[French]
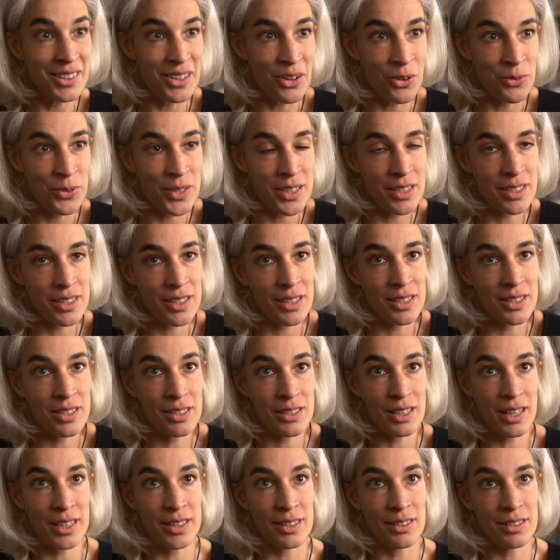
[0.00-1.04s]
En fait,
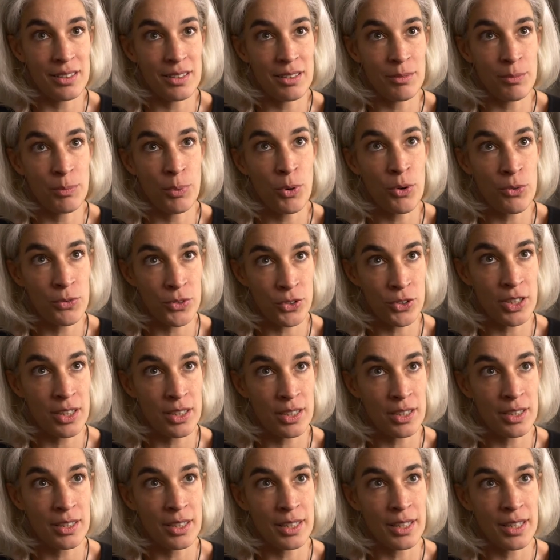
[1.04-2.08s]
c'est la...
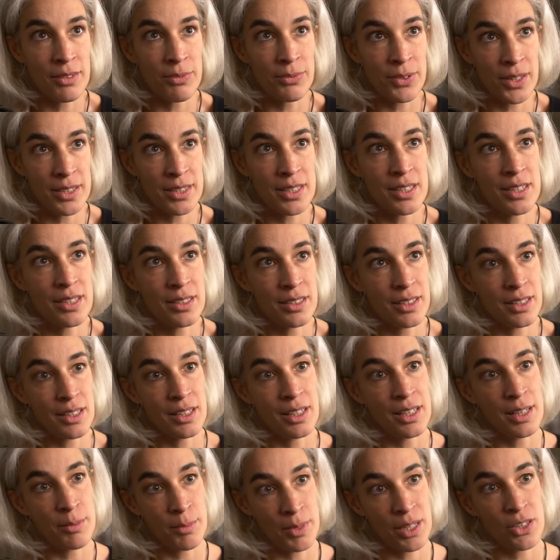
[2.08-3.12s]
provoquer et faciliter
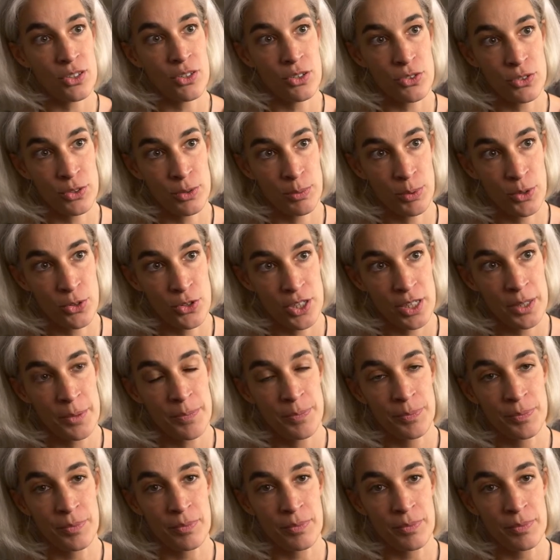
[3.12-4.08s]
l'émergence de projets